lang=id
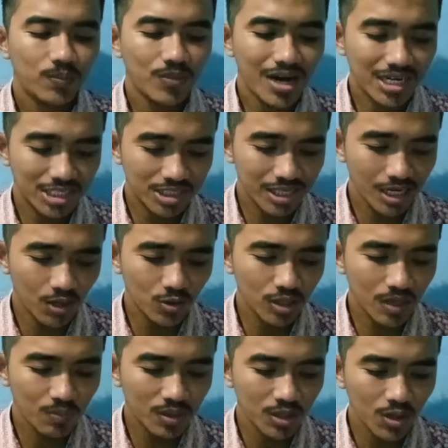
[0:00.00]

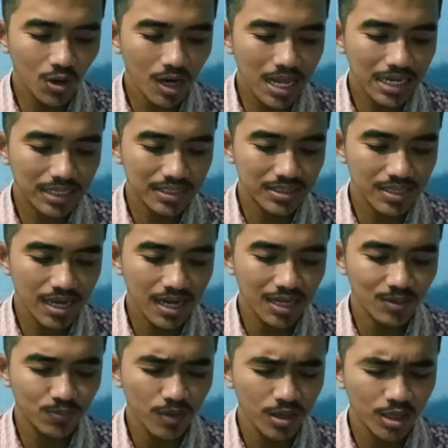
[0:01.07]
Barcelona menolak
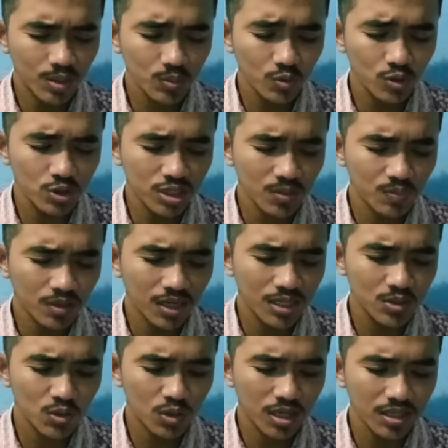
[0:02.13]
saat Bayern Munchen
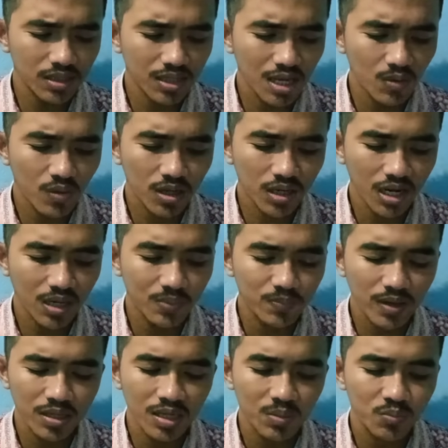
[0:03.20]
mengajukan tawaran
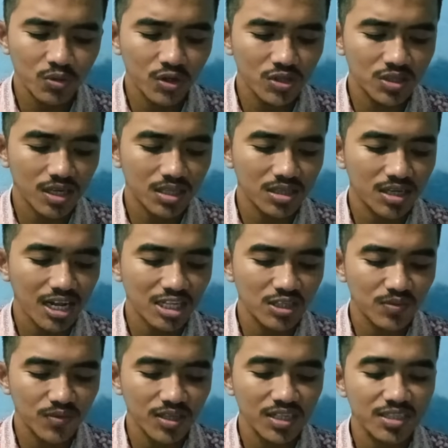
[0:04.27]
pada bursa
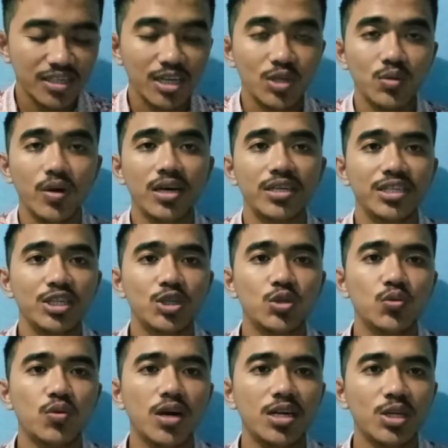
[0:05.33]
transfer Januari
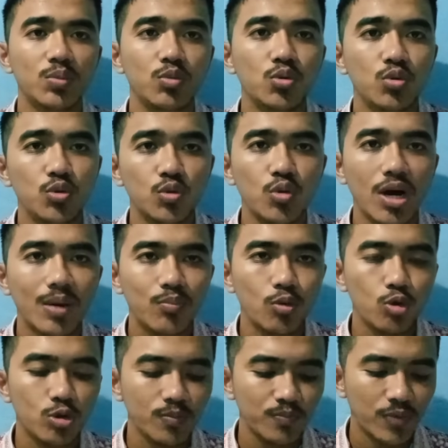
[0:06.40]
2024.
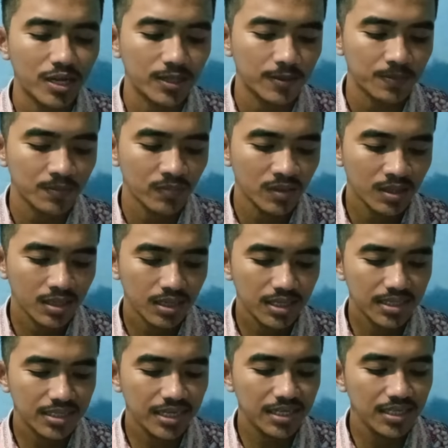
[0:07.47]

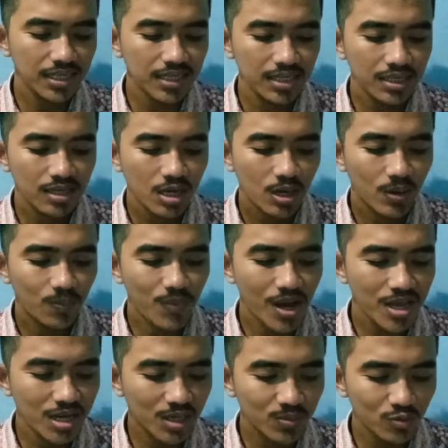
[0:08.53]
Kini,
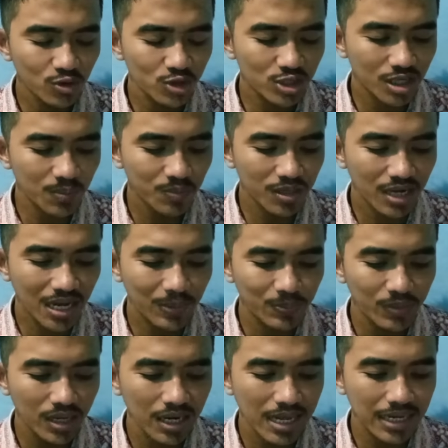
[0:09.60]
Bayern Munchen
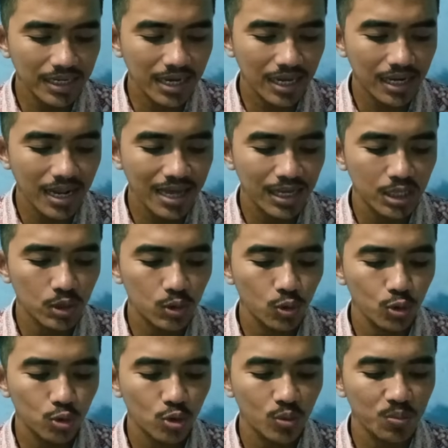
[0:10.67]
mengambil langkah lain
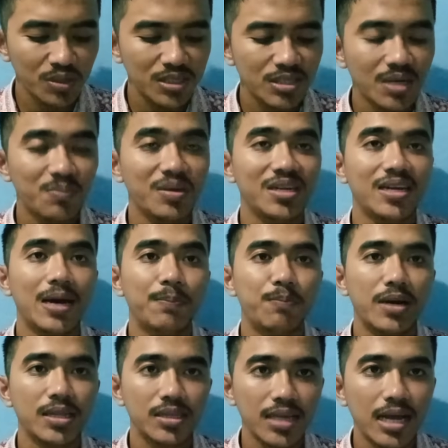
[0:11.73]
untuk bisa
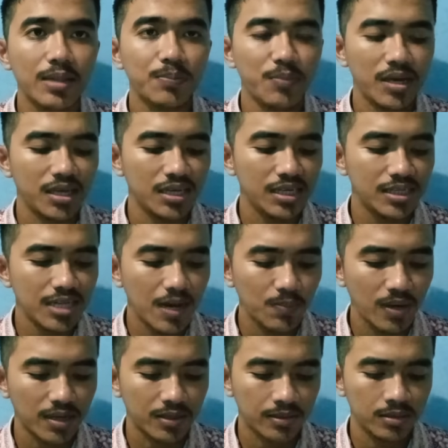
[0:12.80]
mendapatkan bek
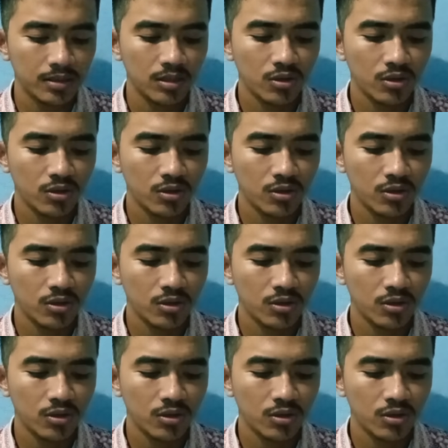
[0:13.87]
idaman.